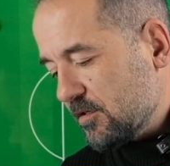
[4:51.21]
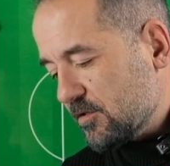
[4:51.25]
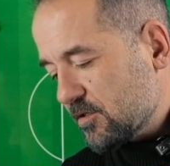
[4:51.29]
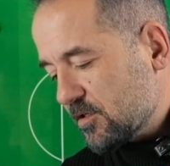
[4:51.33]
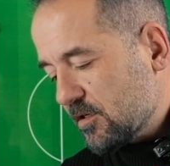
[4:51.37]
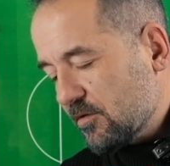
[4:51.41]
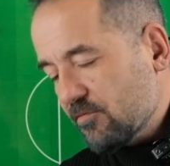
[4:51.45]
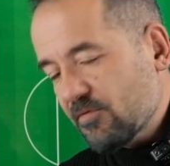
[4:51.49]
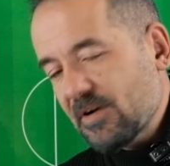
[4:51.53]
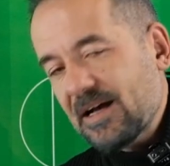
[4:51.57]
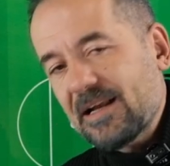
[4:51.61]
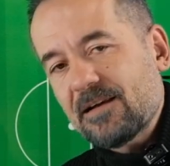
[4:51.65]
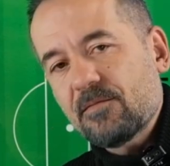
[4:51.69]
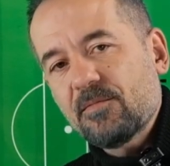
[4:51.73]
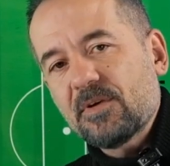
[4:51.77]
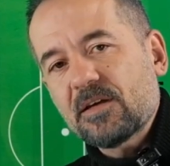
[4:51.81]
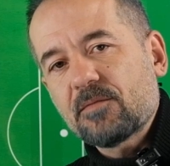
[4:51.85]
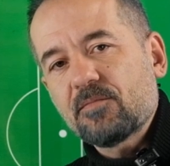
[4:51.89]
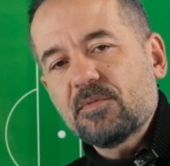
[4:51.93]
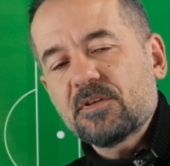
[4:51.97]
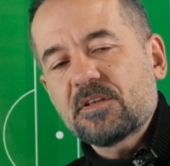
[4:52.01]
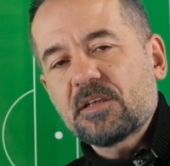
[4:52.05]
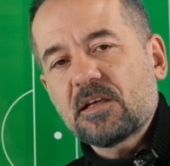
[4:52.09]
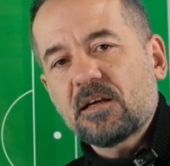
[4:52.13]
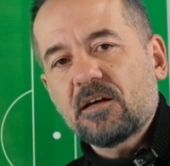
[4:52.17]
İşte
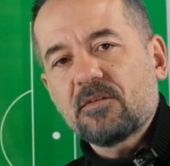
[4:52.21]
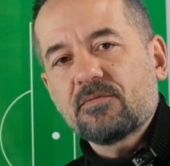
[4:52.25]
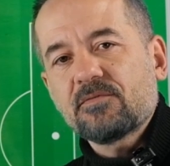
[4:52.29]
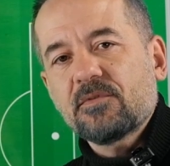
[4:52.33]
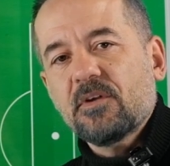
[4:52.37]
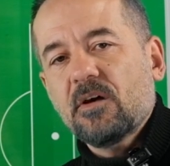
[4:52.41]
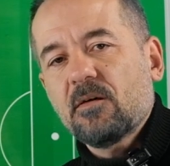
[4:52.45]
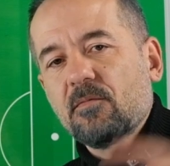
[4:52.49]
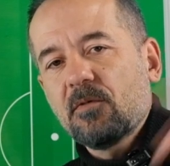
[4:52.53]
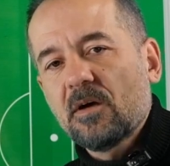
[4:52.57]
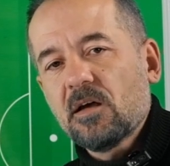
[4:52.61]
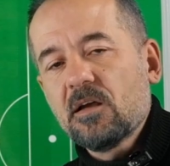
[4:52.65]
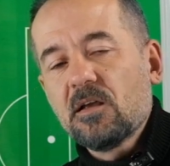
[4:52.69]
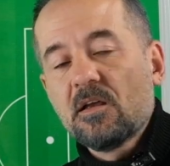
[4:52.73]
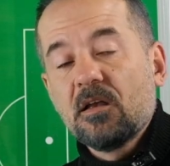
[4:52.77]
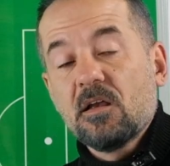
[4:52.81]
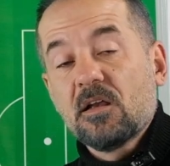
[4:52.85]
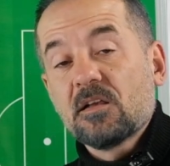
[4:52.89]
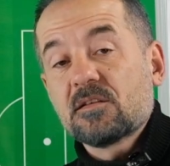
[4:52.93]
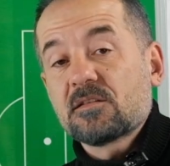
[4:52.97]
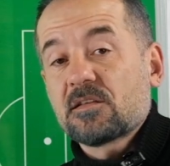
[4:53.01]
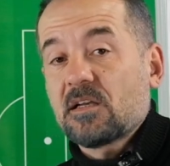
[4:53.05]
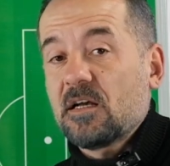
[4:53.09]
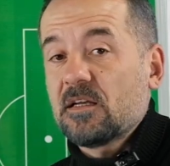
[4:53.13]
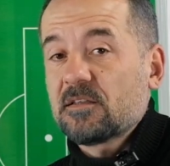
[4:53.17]
Welbeck bir tarafta ama
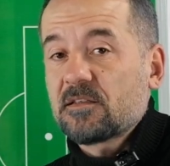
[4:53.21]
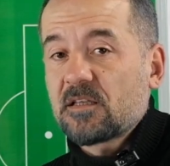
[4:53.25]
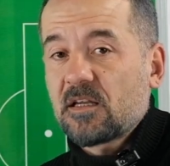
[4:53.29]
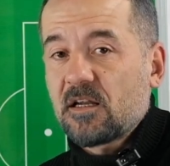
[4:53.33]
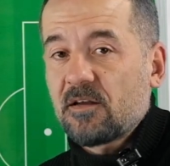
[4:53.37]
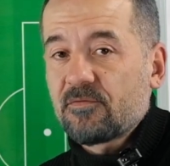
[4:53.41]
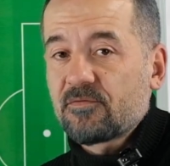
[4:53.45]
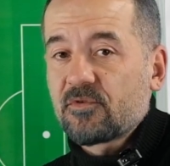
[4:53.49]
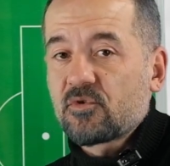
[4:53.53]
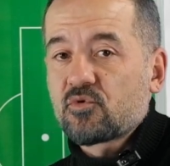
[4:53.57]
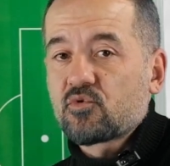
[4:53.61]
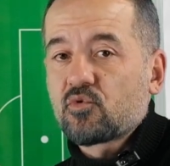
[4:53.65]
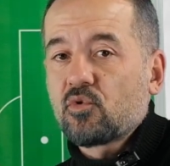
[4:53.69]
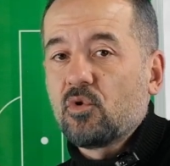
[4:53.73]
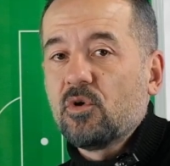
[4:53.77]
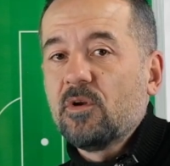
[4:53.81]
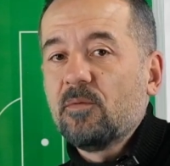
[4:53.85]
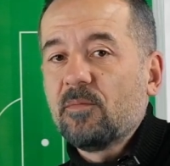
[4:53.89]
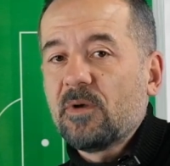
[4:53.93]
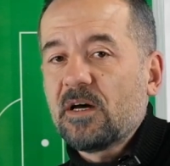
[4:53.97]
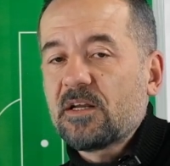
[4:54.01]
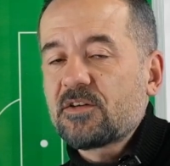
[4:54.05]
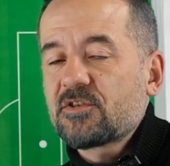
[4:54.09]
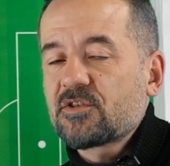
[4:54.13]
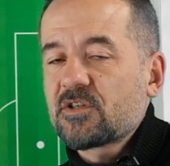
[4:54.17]
sağ tarafta
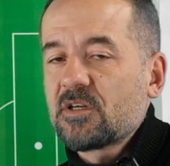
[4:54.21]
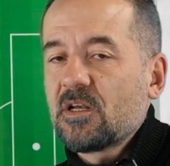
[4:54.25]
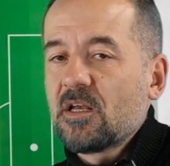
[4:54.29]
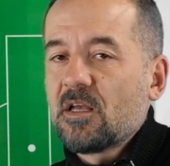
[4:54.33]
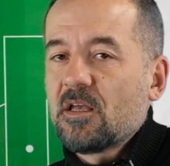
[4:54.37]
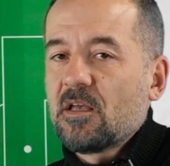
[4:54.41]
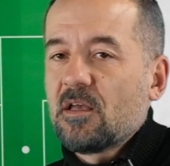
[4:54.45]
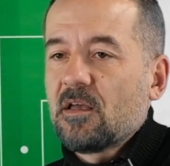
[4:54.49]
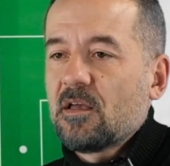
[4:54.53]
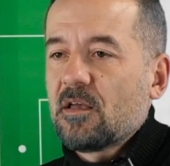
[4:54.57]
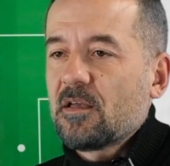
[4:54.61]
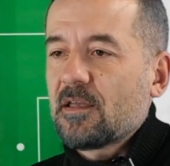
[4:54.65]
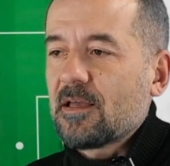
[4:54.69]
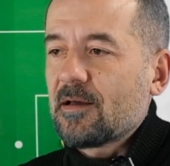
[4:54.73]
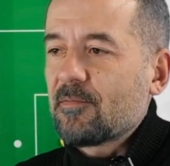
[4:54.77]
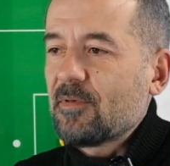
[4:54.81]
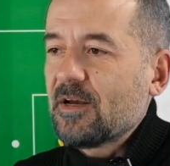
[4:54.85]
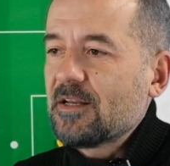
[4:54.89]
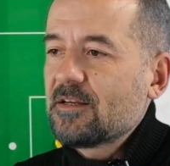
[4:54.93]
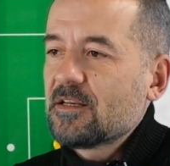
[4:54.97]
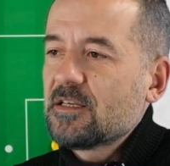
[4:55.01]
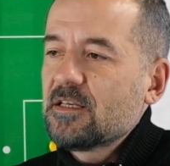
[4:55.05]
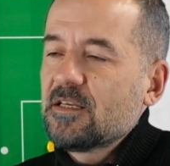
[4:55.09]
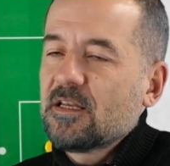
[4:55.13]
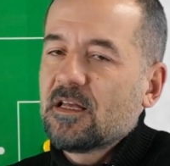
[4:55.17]
Solimarş ya
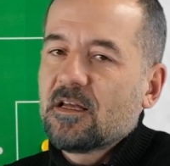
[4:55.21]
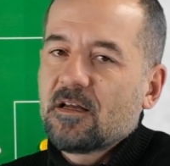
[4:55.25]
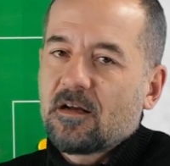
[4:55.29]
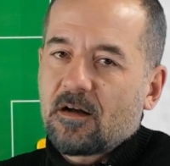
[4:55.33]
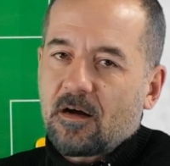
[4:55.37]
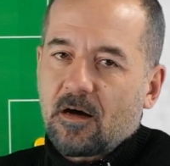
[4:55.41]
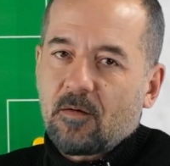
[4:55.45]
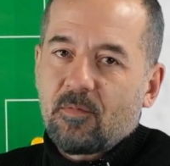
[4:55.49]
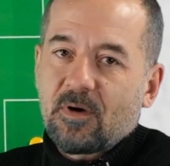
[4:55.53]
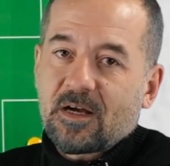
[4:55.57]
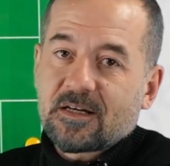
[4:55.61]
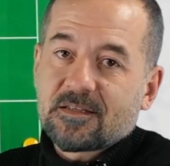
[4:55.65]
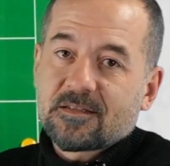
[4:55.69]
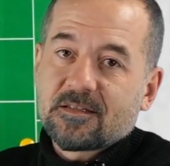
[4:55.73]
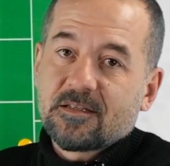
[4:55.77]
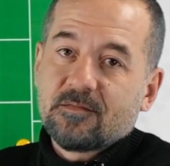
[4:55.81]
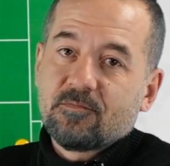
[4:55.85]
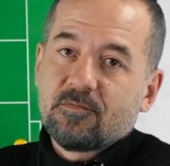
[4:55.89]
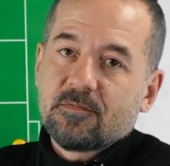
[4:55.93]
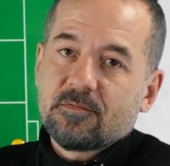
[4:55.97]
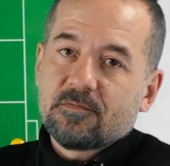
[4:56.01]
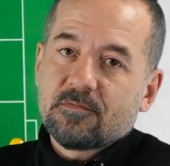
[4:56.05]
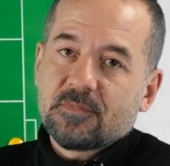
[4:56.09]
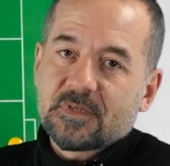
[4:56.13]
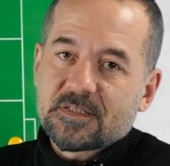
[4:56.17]
bence yine
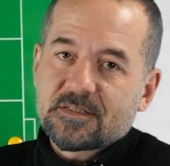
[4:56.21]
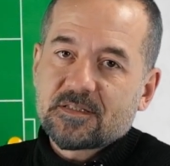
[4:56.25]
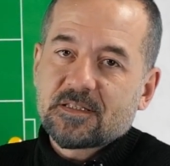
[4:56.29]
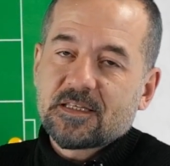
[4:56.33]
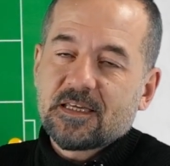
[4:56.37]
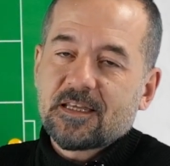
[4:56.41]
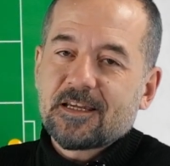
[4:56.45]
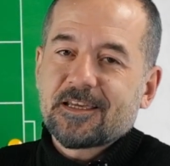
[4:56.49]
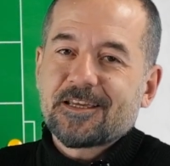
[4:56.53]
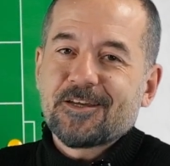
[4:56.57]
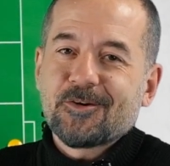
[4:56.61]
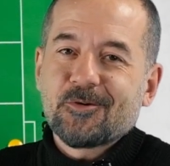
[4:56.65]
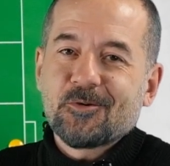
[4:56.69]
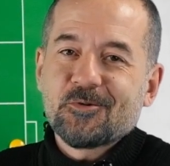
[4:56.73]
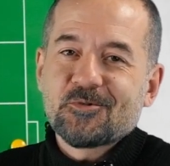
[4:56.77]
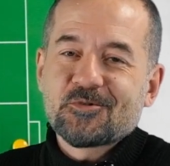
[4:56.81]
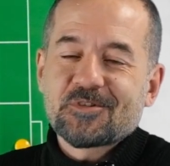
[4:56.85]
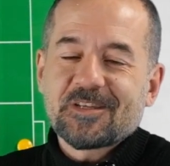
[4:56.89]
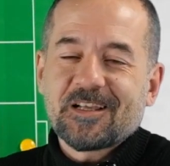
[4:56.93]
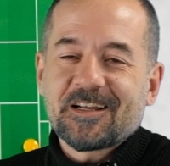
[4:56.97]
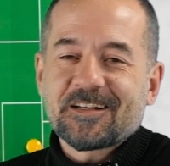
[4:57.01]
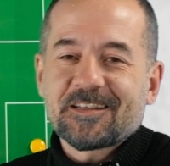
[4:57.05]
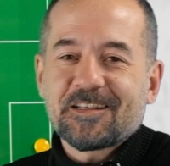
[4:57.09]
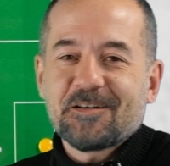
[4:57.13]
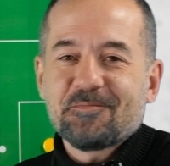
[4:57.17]
abartılması gereken
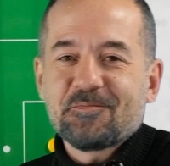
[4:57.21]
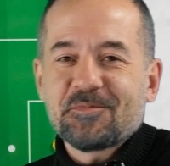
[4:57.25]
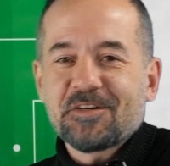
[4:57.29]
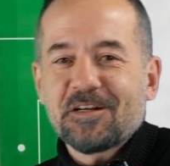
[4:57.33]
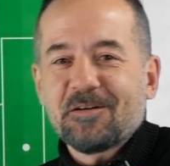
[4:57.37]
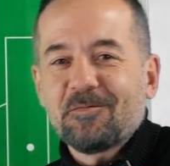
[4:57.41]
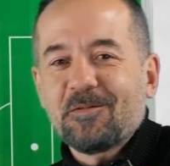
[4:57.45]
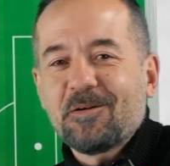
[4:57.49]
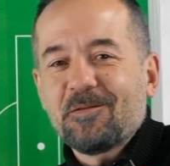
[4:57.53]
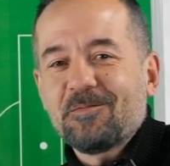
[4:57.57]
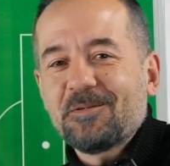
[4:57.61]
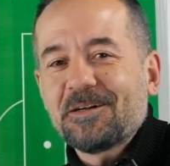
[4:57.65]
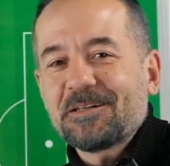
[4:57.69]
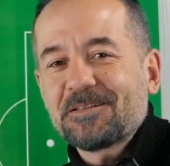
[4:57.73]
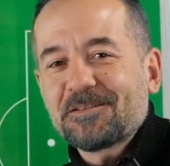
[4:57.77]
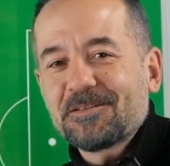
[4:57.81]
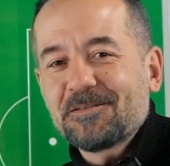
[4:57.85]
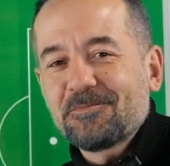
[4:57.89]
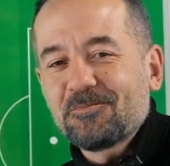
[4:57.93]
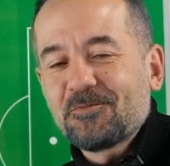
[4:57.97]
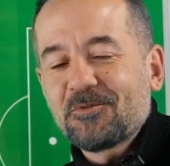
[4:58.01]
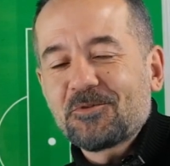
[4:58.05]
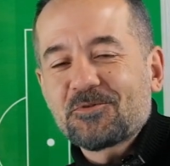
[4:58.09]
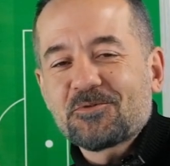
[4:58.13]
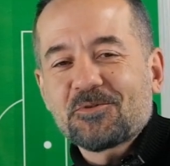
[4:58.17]
oyunculardan biri ama
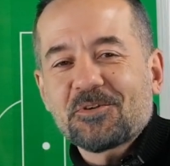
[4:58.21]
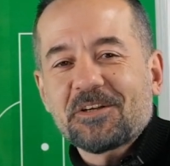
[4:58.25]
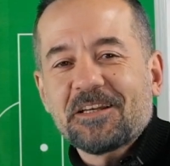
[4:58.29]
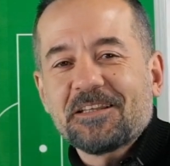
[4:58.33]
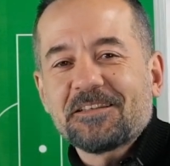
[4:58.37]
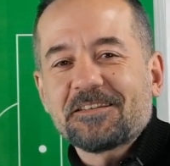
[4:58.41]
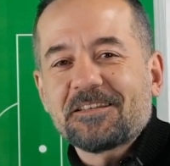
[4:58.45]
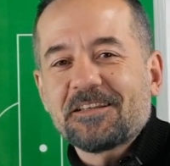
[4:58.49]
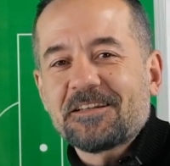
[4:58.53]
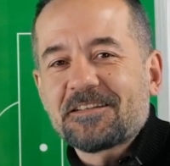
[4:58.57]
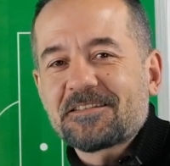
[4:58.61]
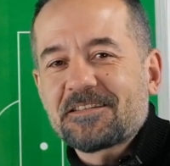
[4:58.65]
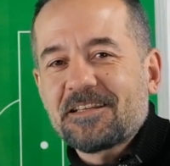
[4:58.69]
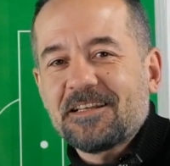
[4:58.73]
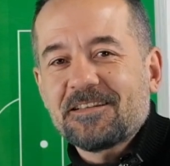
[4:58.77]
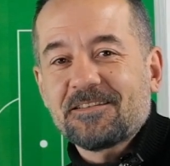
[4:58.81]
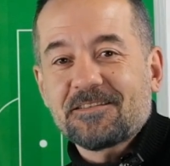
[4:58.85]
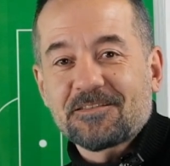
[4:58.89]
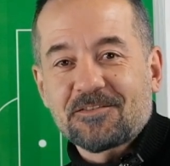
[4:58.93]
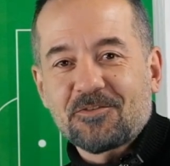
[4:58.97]
abartılmıyor. Çok enteresan.